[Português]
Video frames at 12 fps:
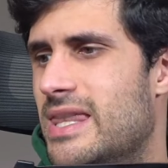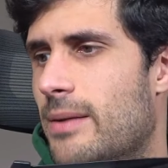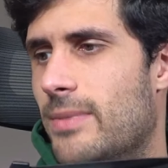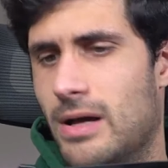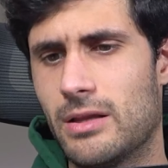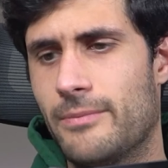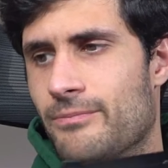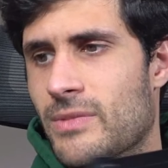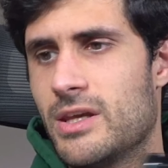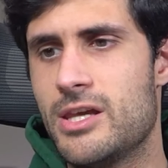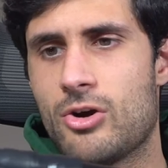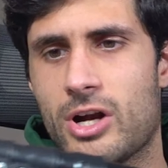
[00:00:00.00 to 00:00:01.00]
na mala.
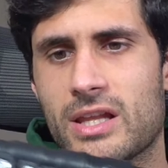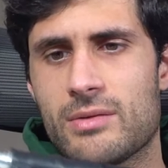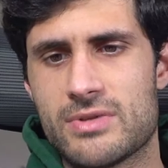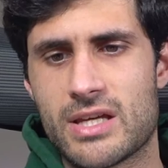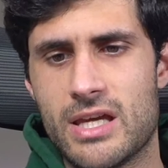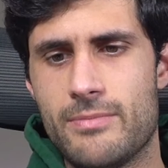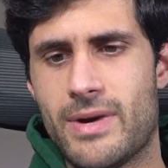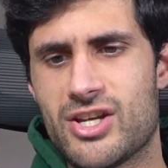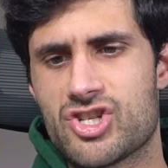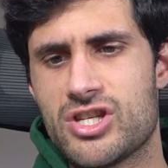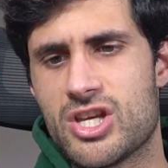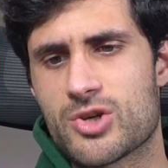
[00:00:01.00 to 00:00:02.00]
E agora temos aqui mais
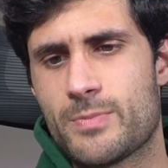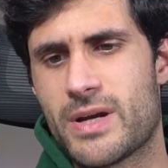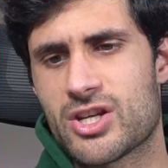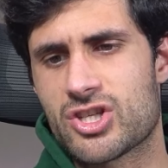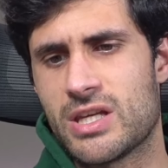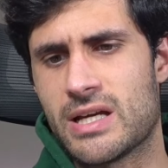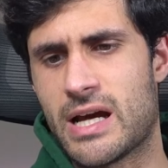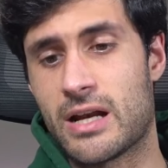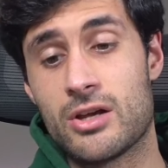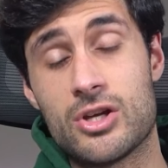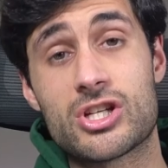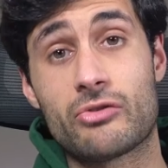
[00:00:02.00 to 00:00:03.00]
chininhas para esticar,
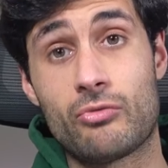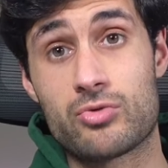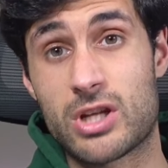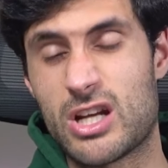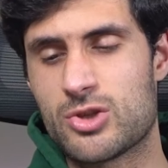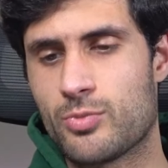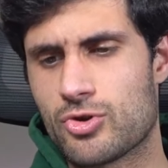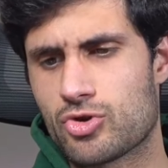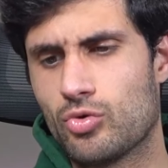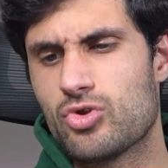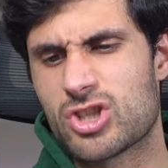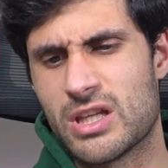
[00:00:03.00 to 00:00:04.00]
já te vou mostrar isto depois
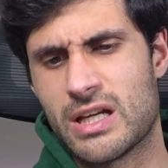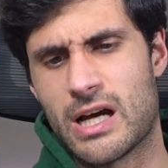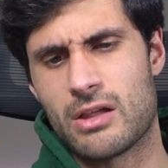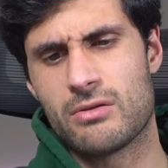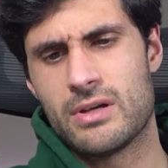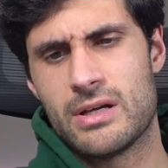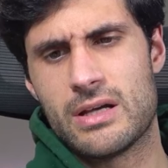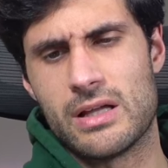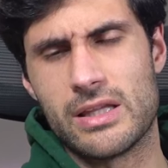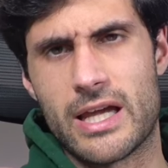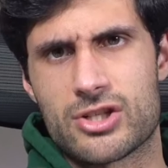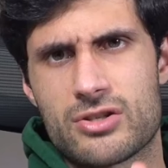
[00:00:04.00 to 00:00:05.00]
tudo esticado.
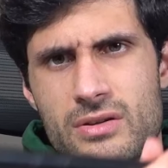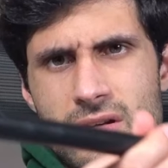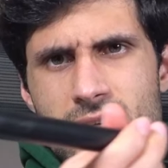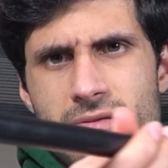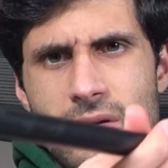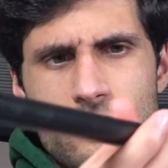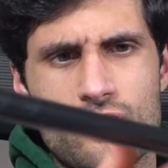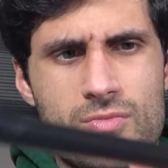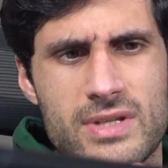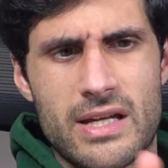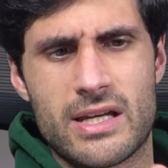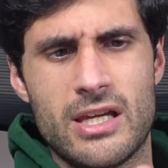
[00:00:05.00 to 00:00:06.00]
Aliás, vamos
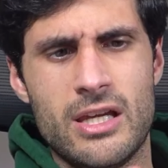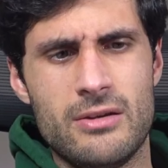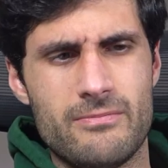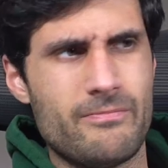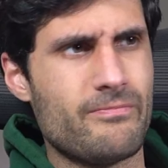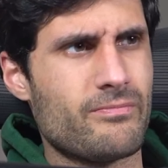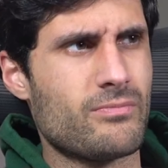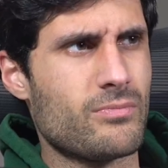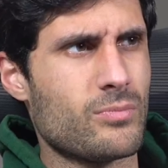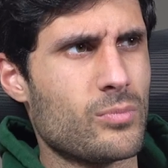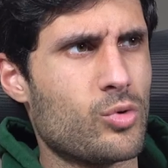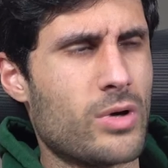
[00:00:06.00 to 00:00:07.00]
começar aqui,
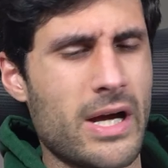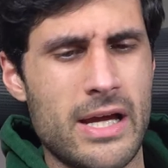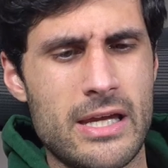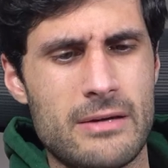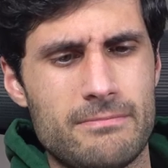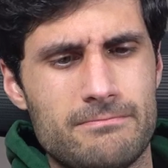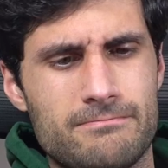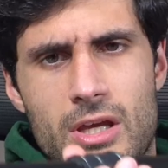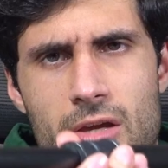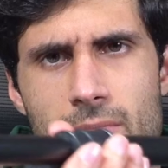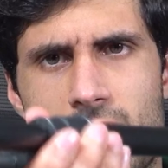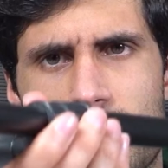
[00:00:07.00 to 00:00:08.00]
bloqueia,
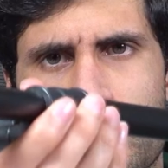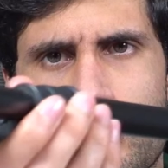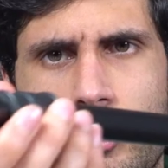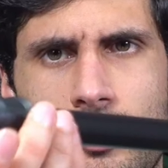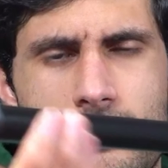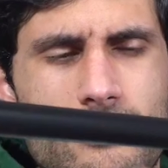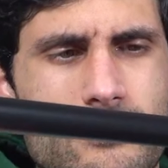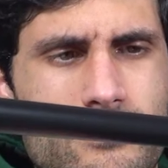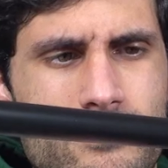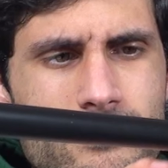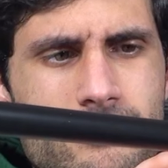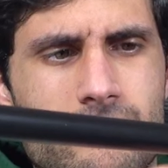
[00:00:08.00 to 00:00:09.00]
e mais um,
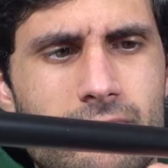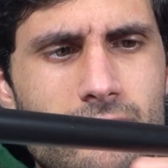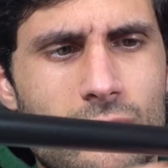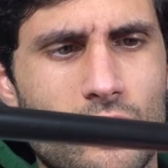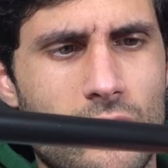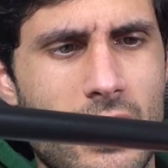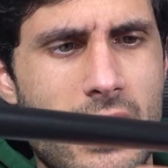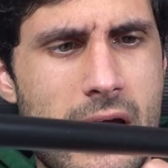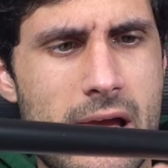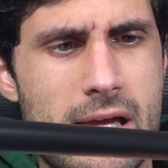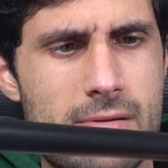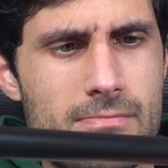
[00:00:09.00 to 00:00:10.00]

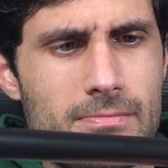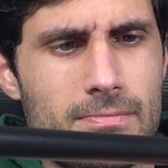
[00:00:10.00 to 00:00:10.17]
bloqueia,